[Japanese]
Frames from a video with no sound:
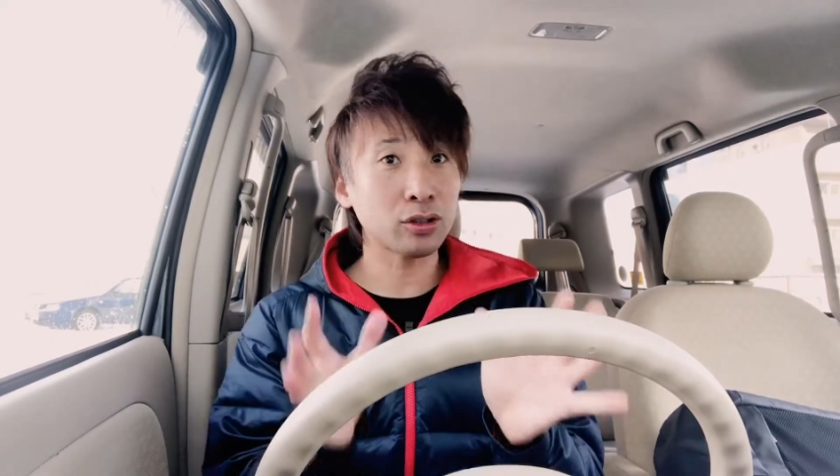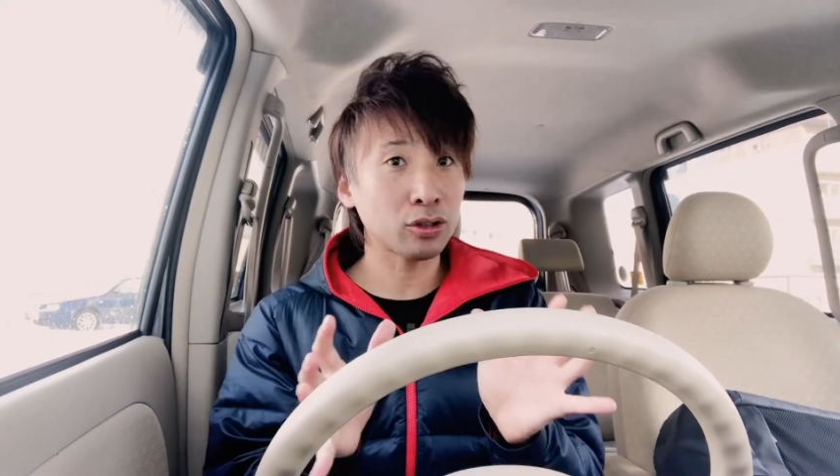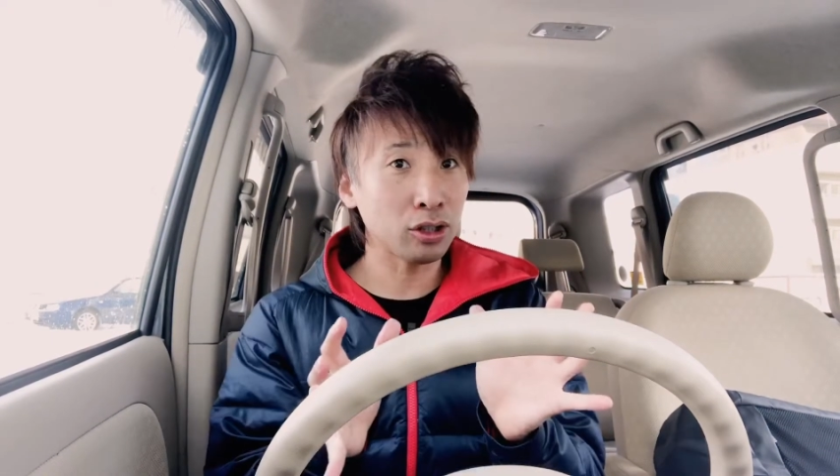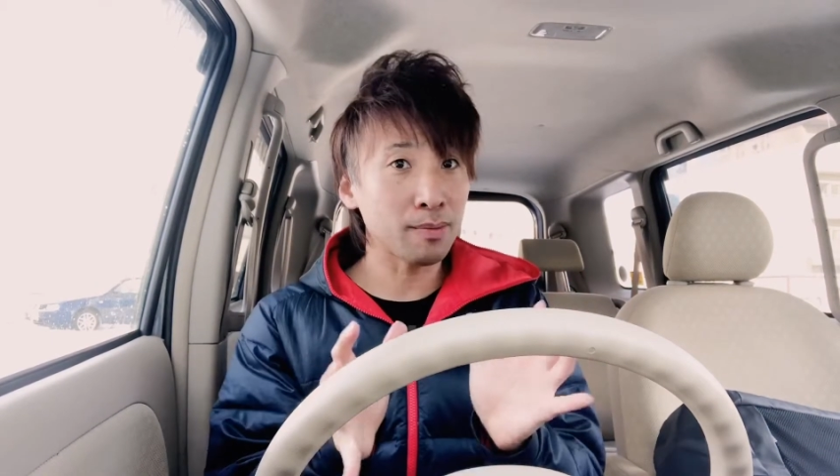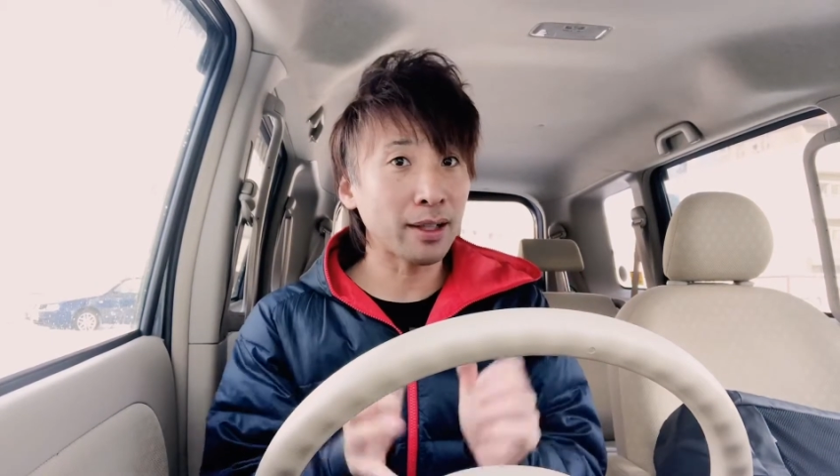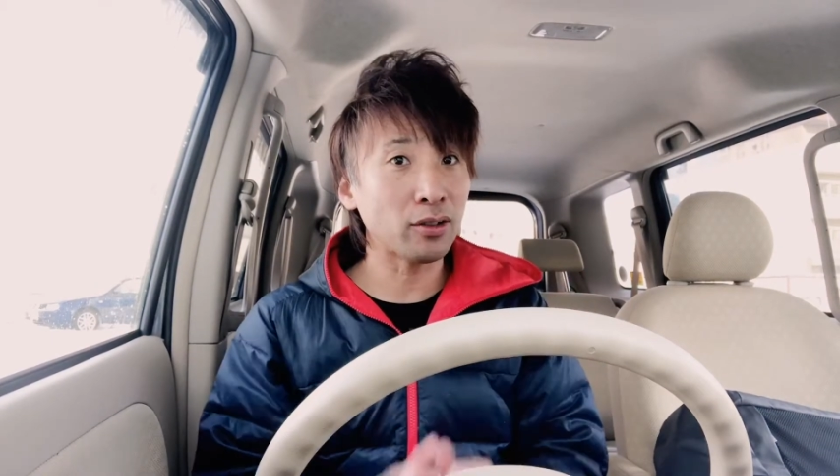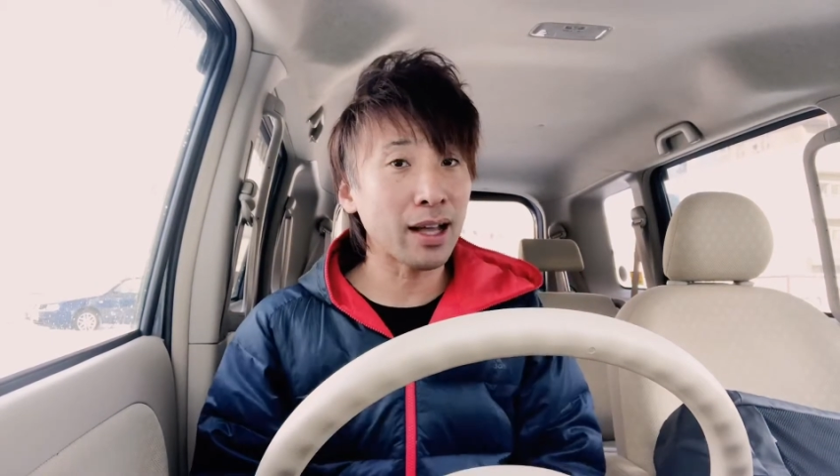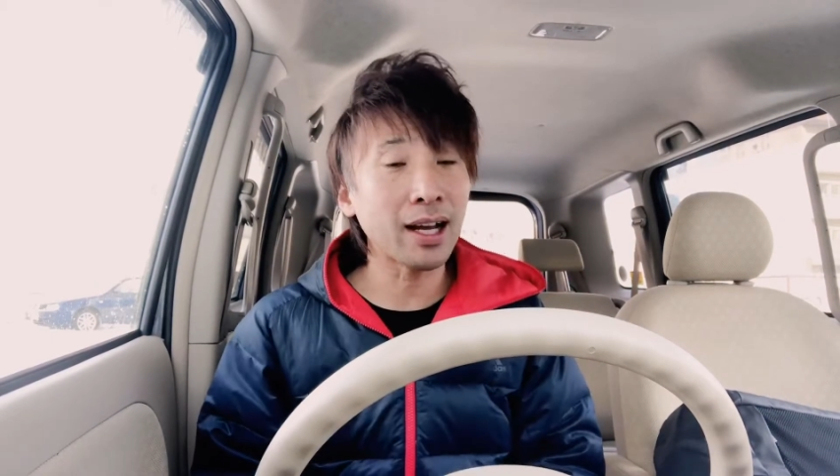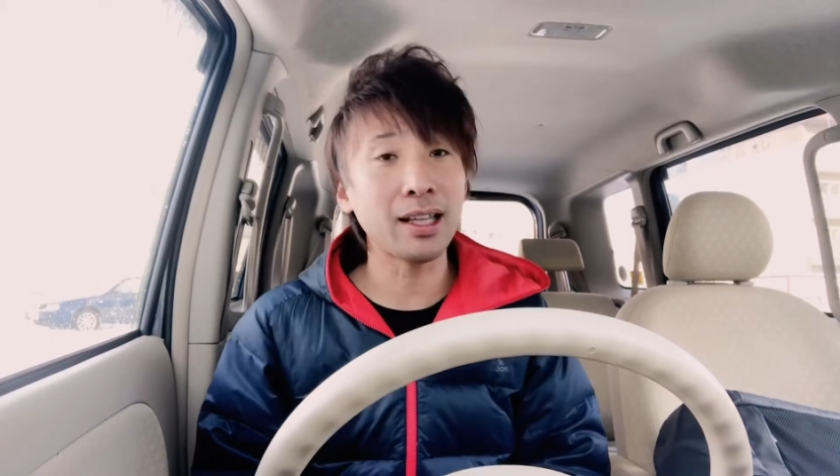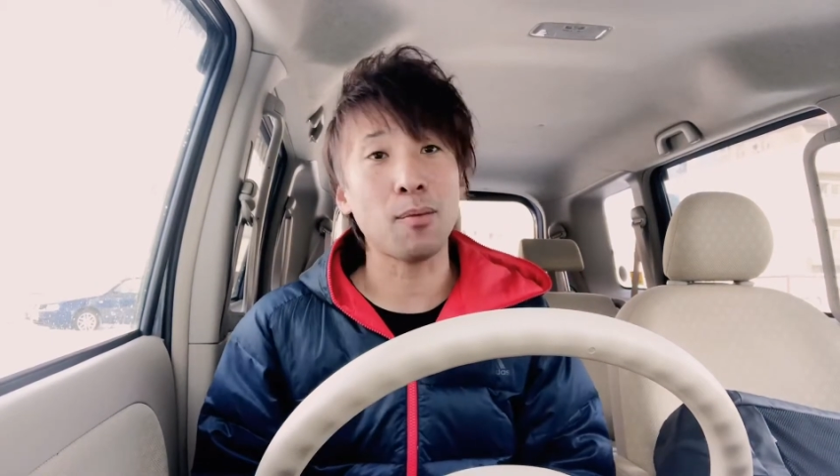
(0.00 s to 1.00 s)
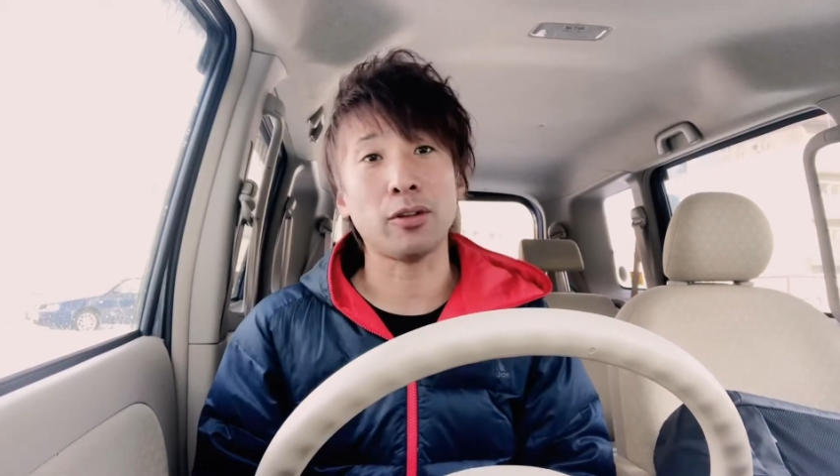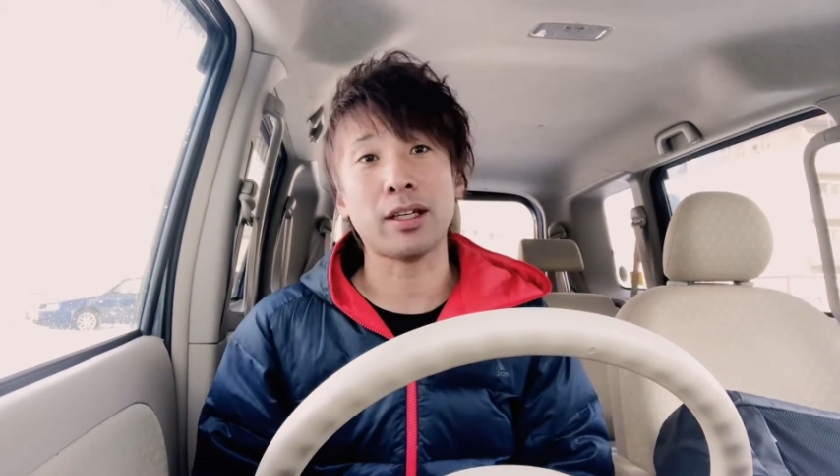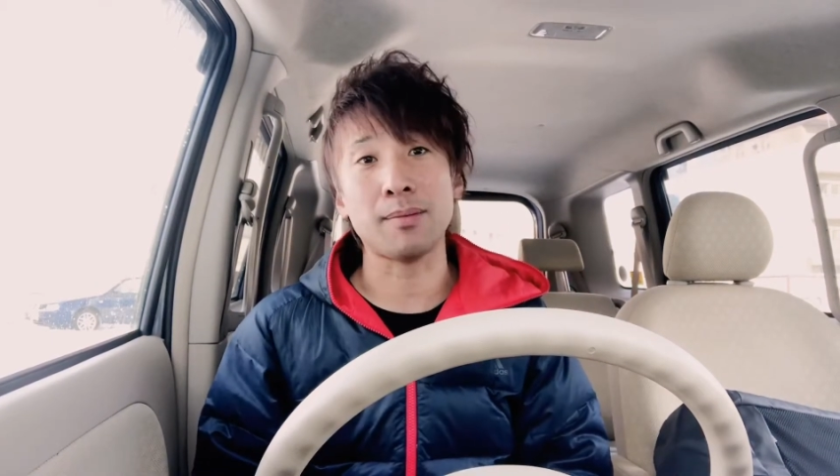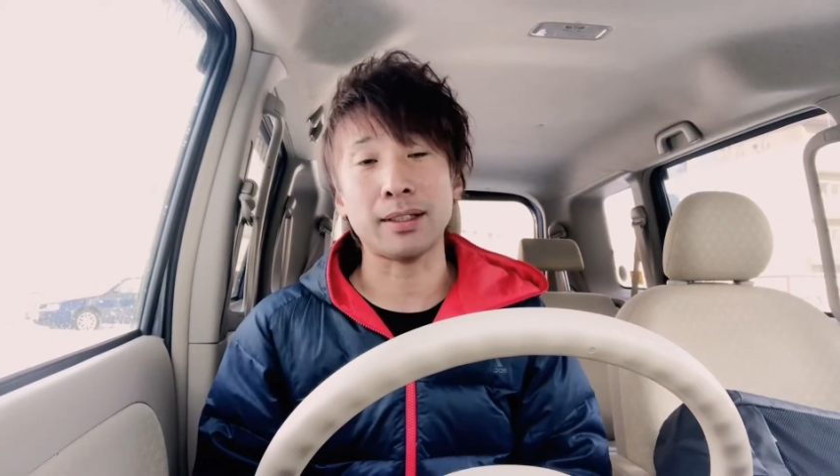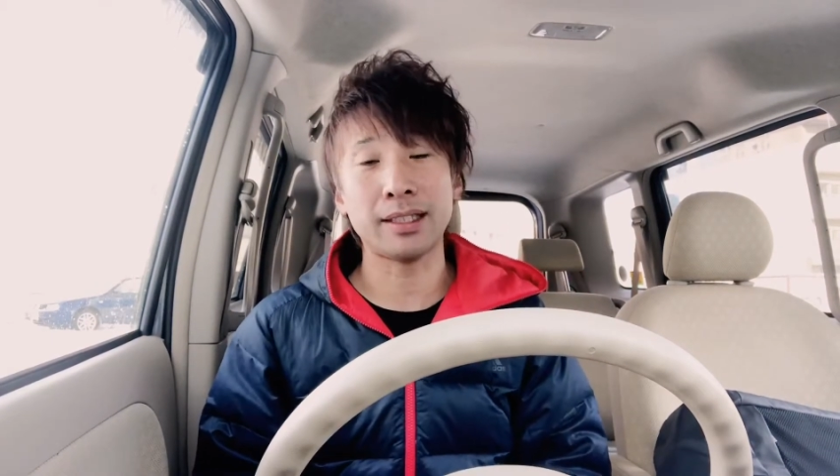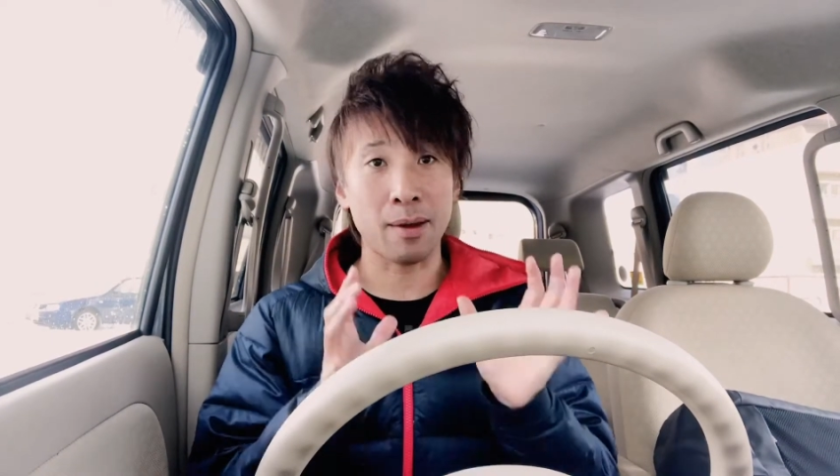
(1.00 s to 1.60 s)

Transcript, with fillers: 車の中でもできますね。